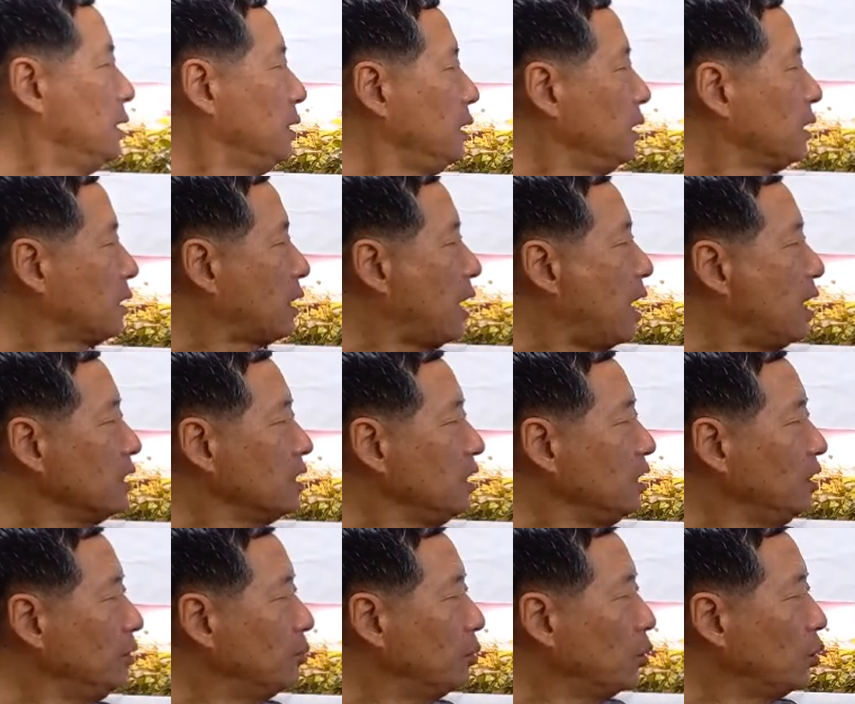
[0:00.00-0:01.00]
이
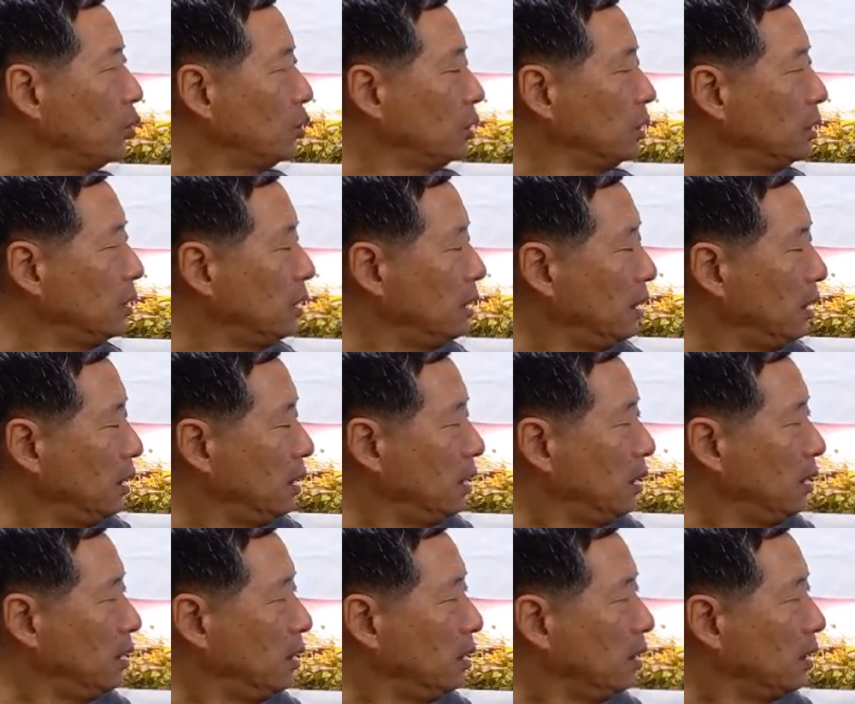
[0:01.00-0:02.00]
강희보는
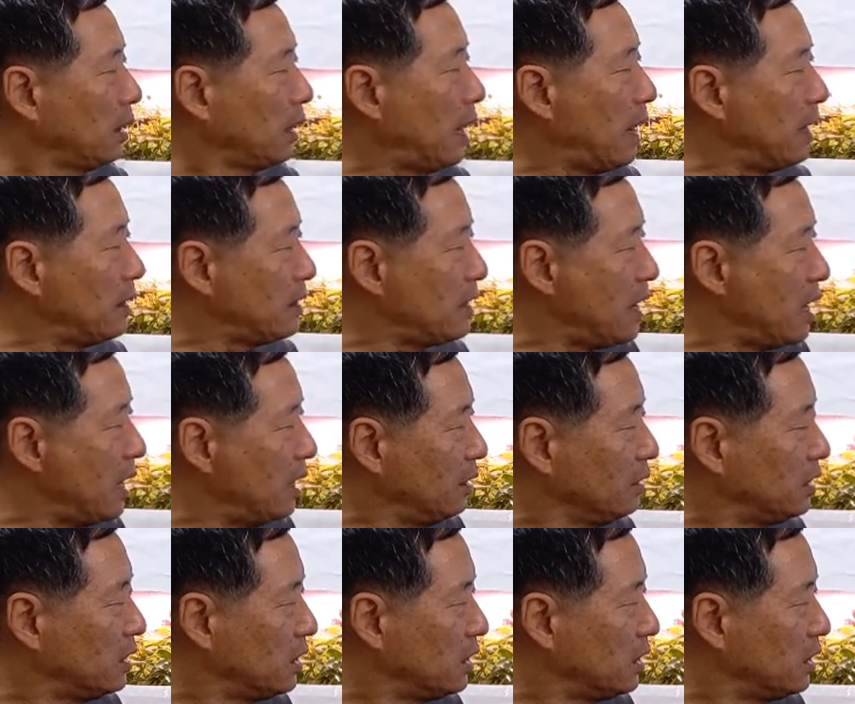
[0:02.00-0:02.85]
가장